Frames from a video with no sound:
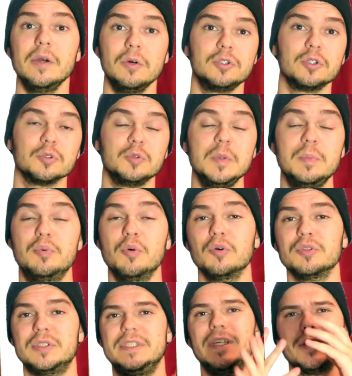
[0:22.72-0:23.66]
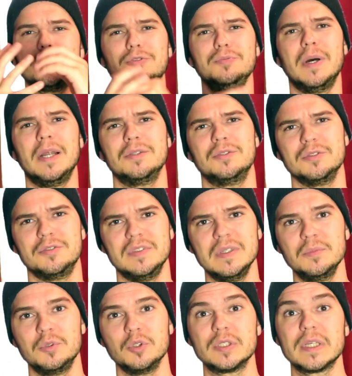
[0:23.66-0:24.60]
aujourd'hui, pour dire du bien de ce
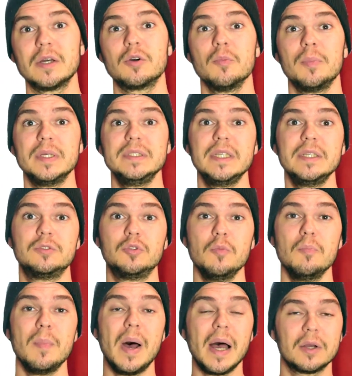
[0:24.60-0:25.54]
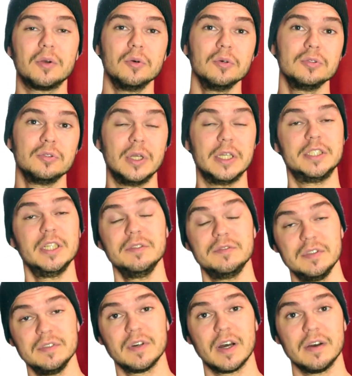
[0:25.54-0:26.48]
film, je serai accompagné de Margot de la chaîne
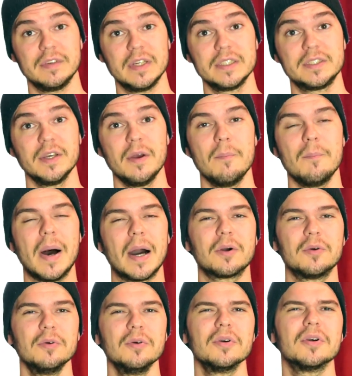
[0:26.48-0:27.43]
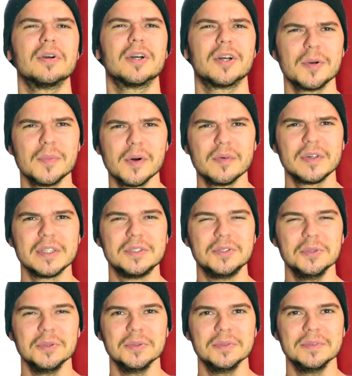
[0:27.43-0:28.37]
Vivre avec. Margot, comment vas-tu